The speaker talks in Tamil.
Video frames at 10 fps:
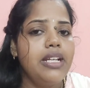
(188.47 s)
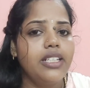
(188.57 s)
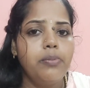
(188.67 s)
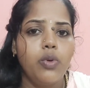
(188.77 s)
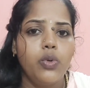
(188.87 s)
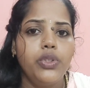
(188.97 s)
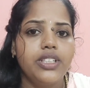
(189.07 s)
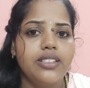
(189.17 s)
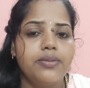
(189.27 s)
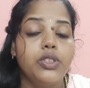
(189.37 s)
மெல்டன் போரும்
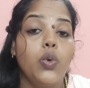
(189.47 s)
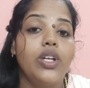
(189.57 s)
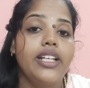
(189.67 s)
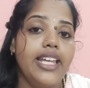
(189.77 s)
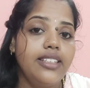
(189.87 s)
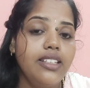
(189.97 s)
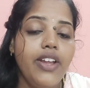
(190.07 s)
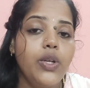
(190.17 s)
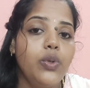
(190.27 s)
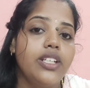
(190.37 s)
இருக்குது ஸோ உங்களுக்கு எது
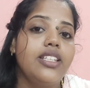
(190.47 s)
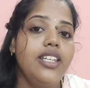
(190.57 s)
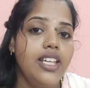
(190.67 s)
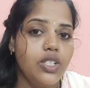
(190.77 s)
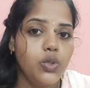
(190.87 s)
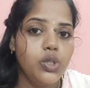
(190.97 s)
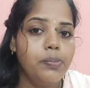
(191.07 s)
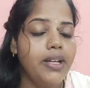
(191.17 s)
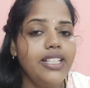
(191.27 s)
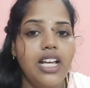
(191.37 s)
வேணுங்கிறத நீங்கள் சூஸ்
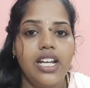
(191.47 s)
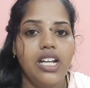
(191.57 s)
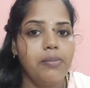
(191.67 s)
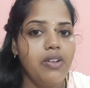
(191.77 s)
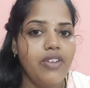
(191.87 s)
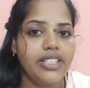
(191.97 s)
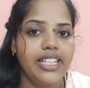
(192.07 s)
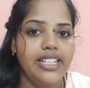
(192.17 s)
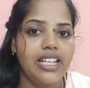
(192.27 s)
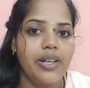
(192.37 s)
பண்ணி தாராளமாக
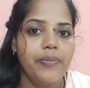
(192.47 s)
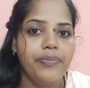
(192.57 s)
வாங்கிக்கலாம்